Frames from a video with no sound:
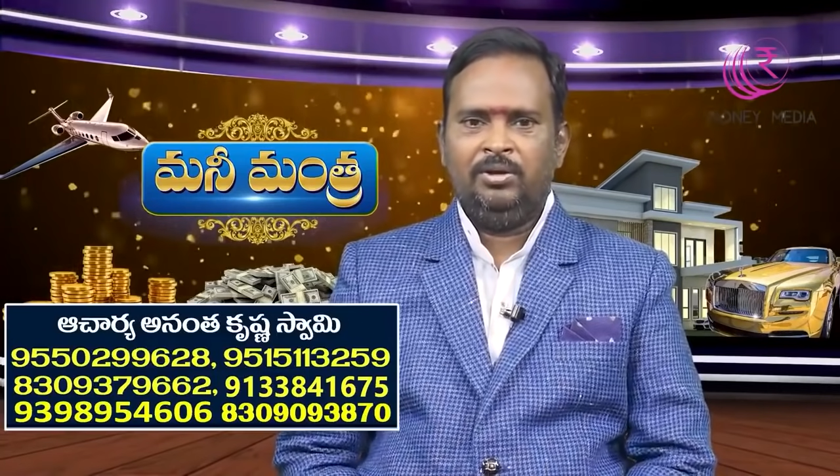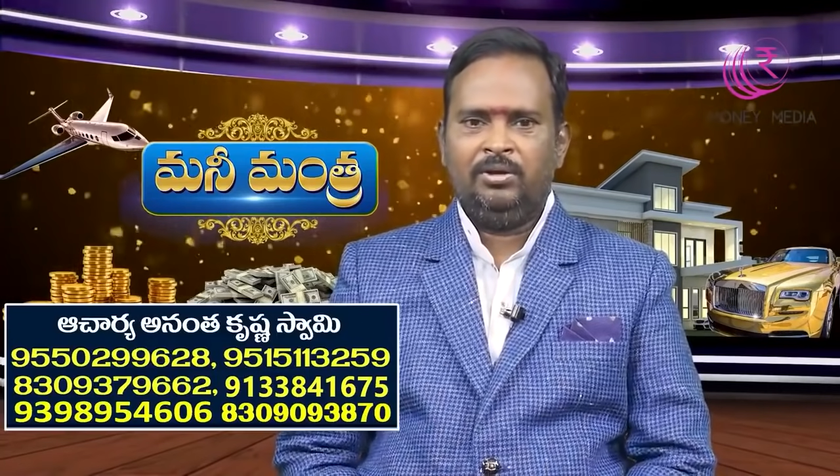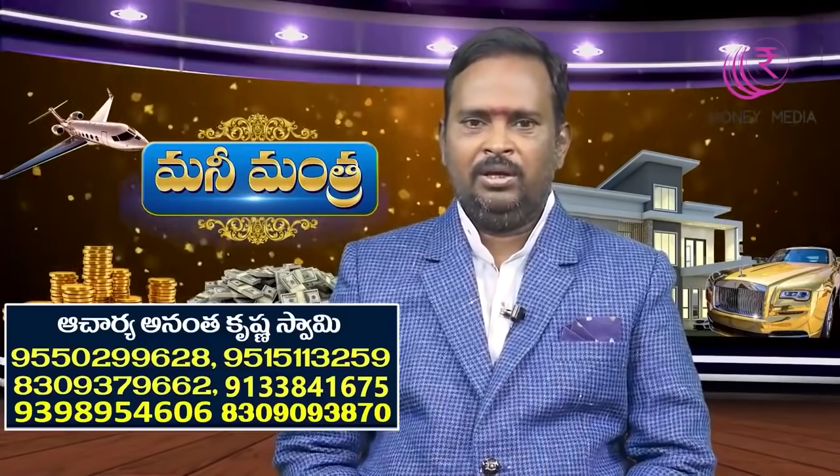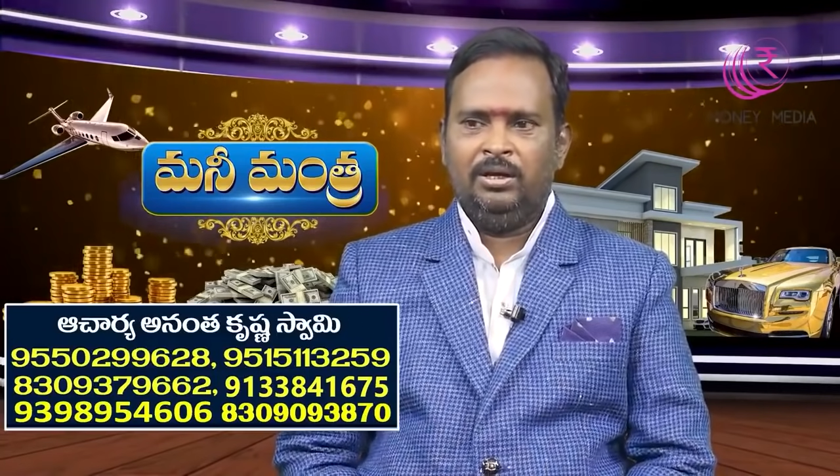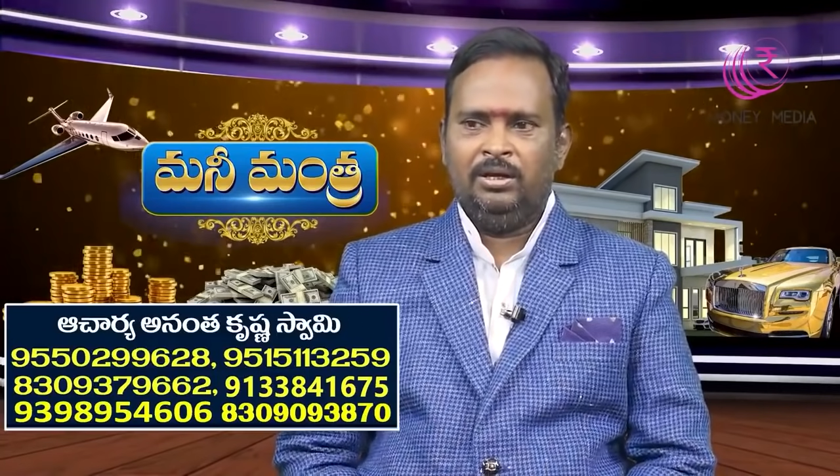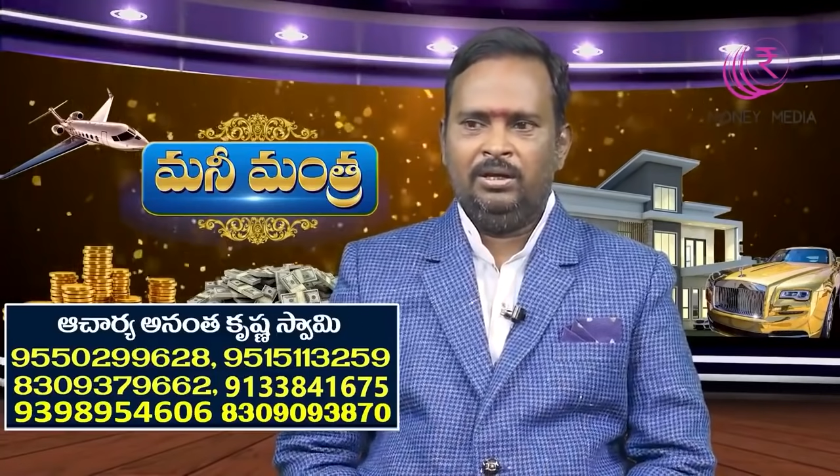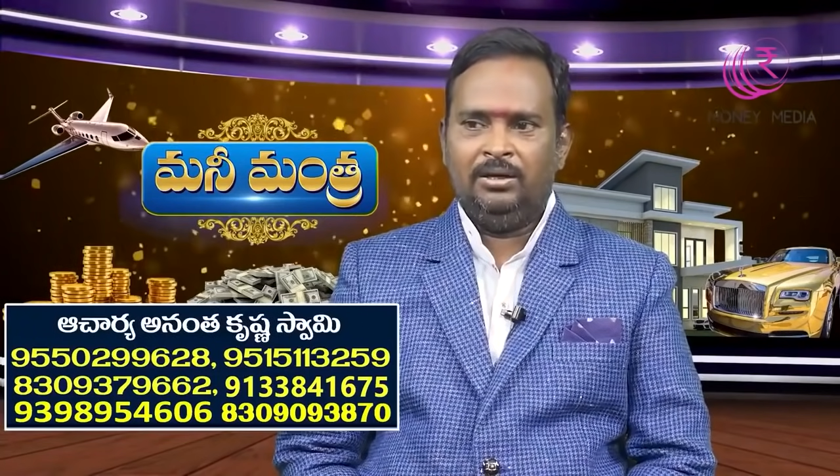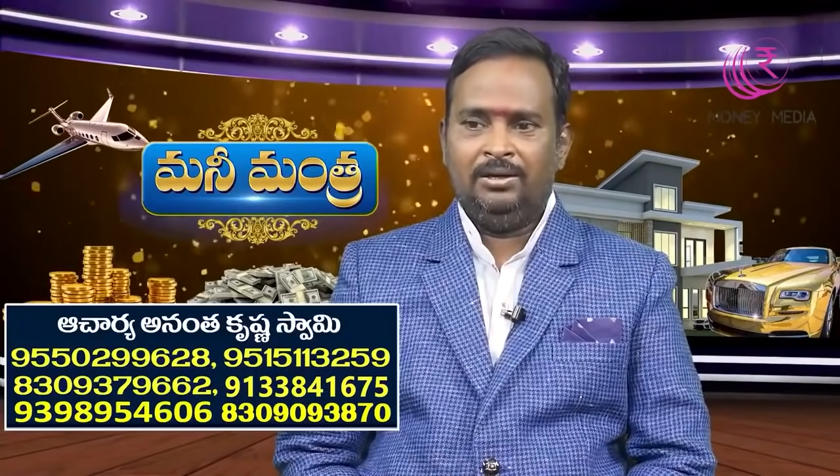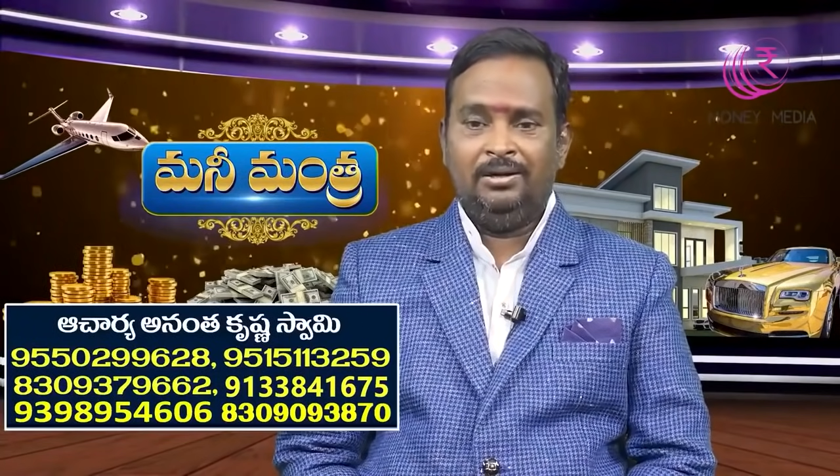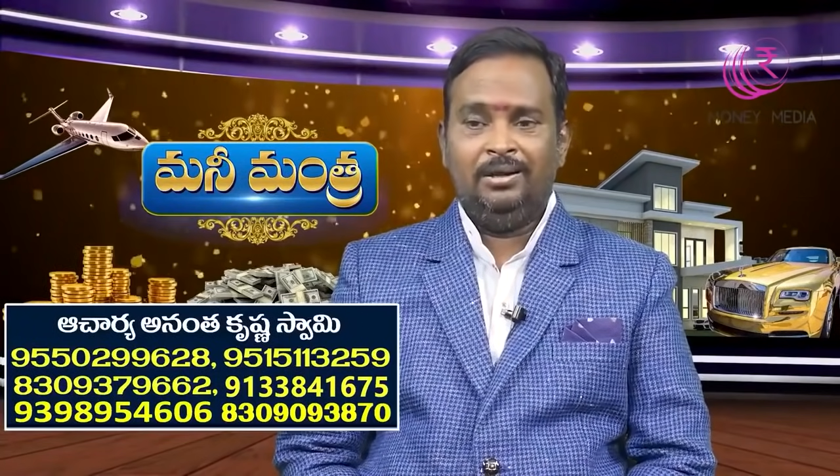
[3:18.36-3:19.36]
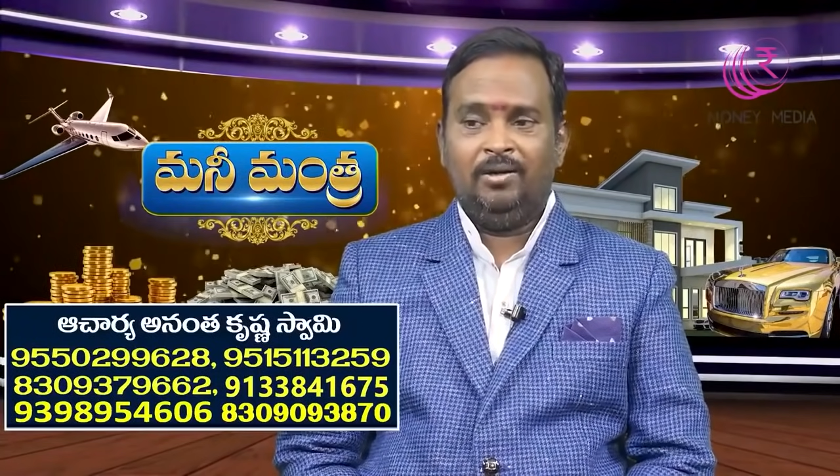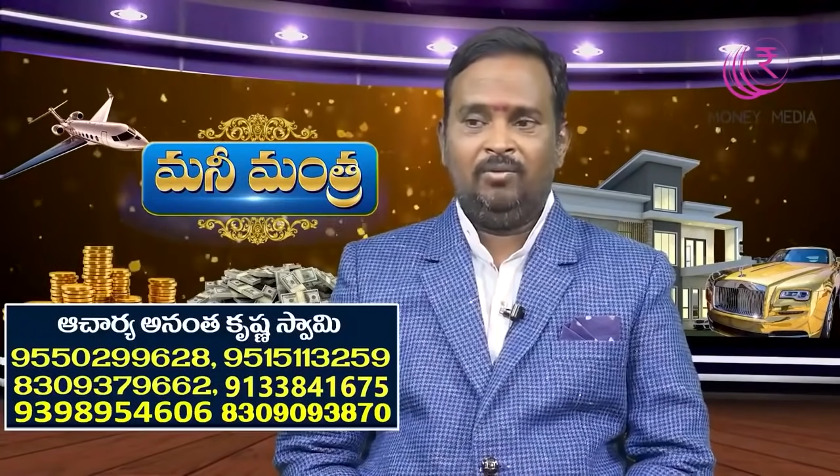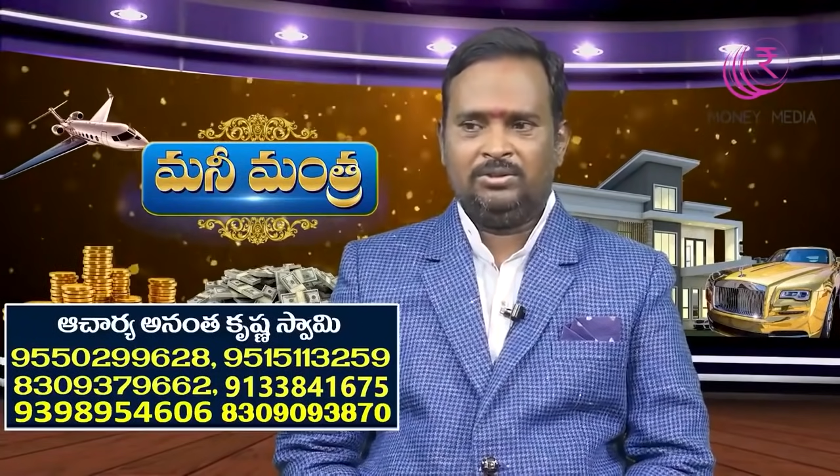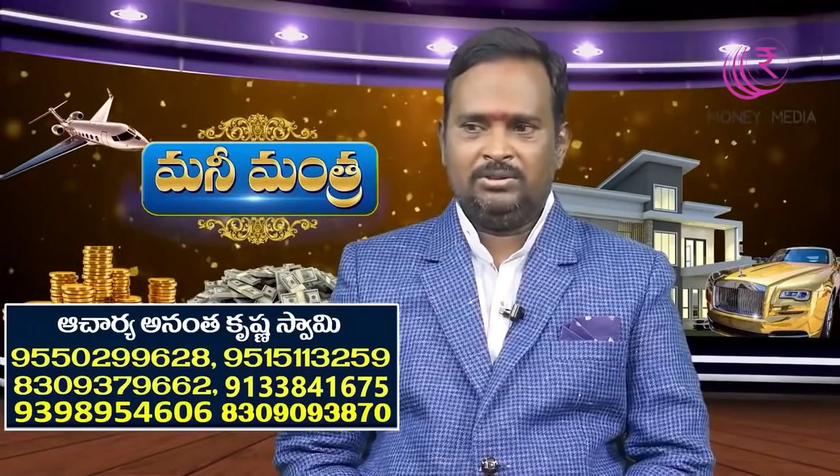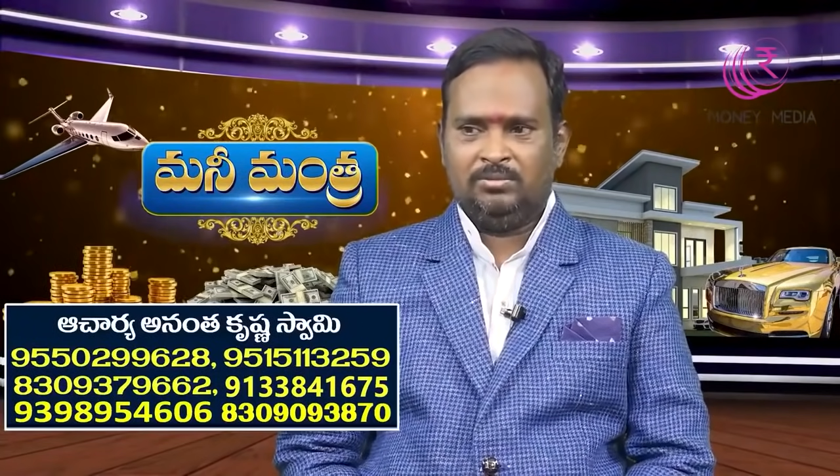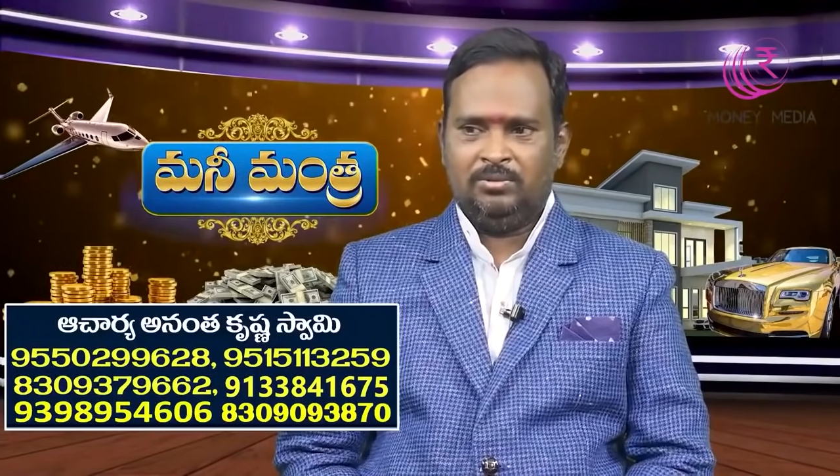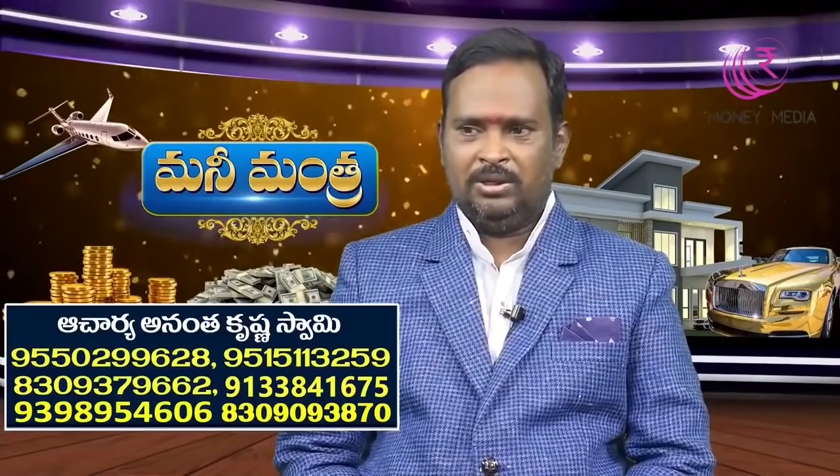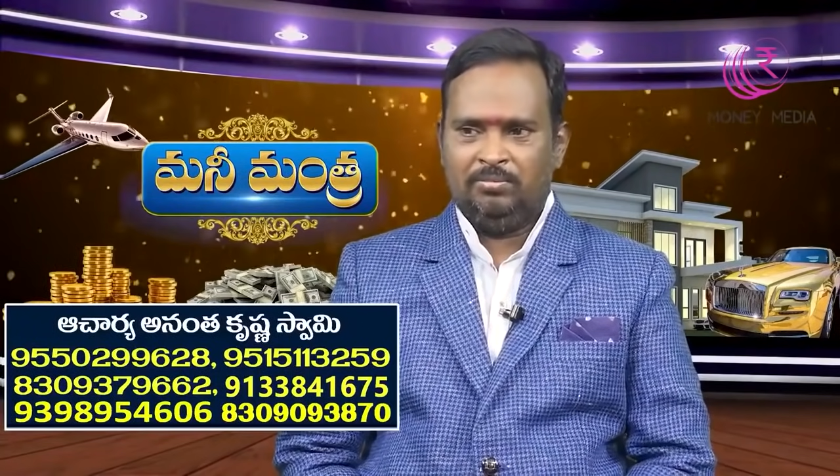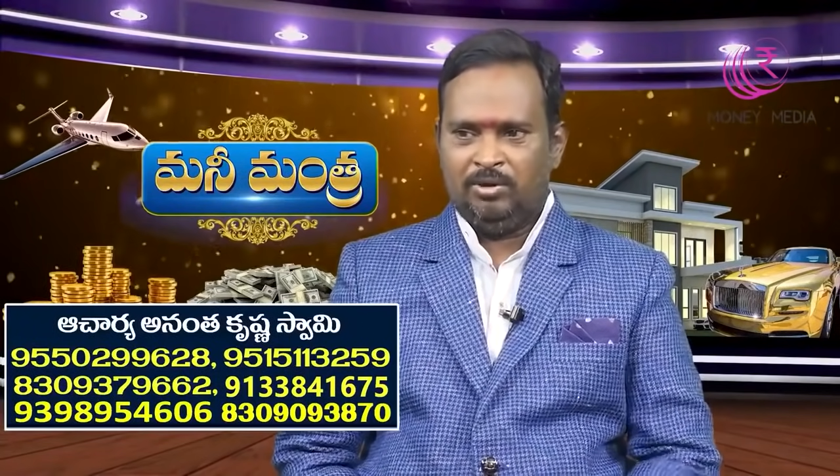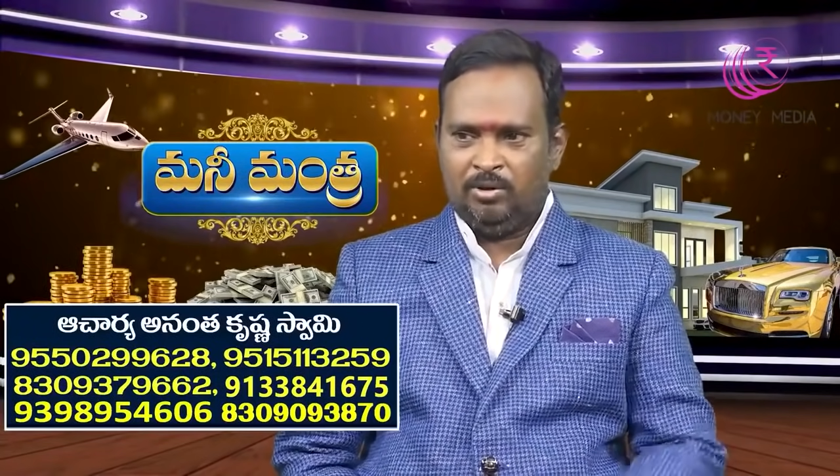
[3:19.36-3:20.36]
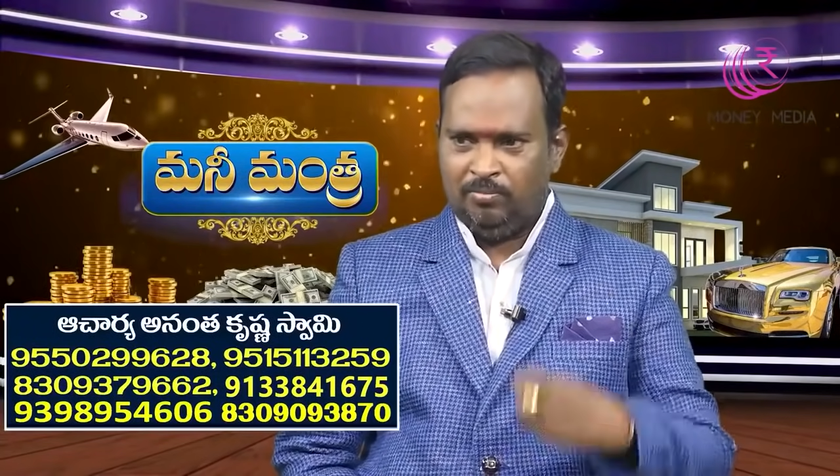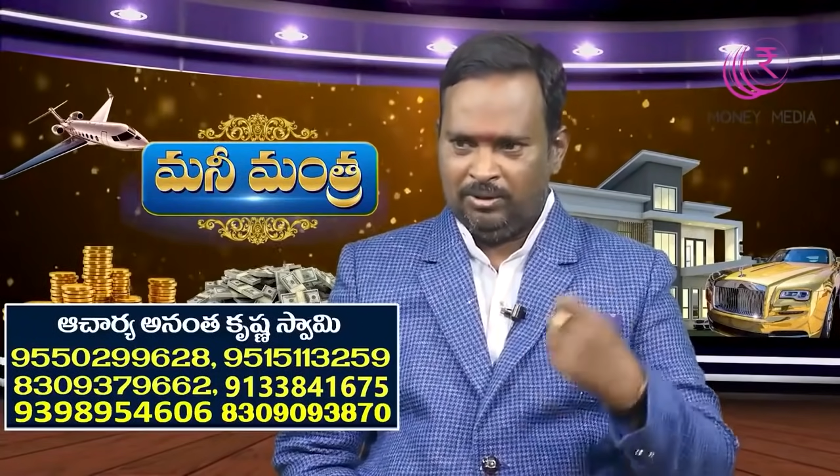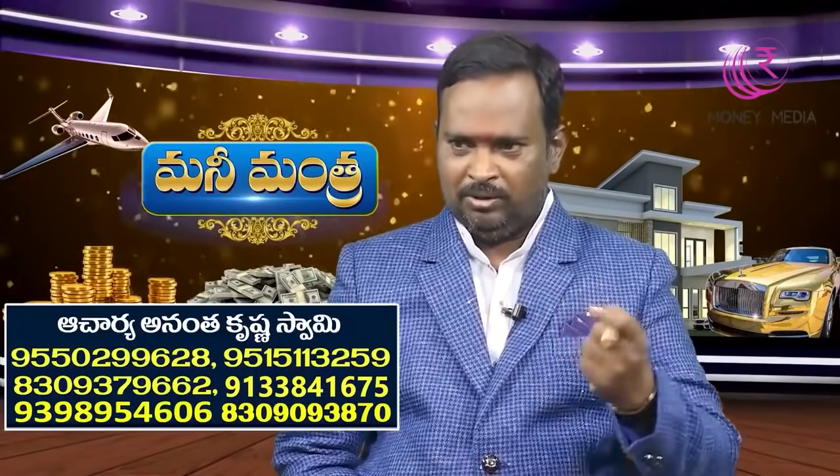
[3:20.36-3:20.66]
మీ యొక్క నర్వస్ సిస్టమ్ అంటే మీ యొక్క